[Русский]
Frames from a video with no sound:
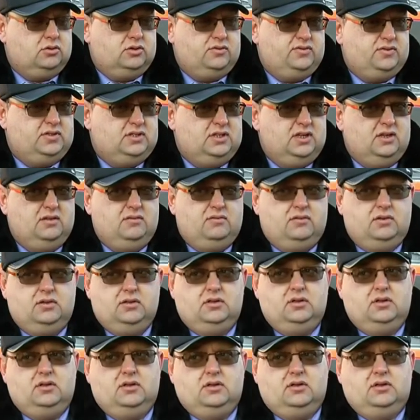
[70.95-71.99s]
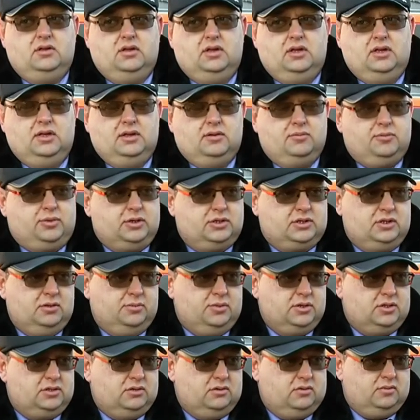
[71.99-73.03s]
то есть все виды
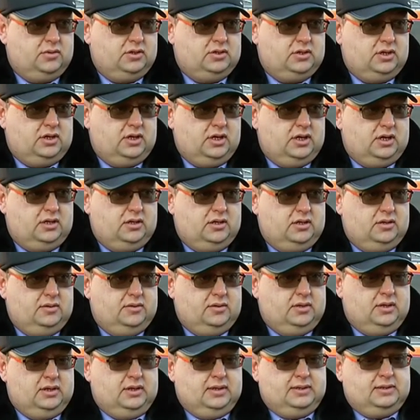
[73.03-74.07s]
посыпочного материала,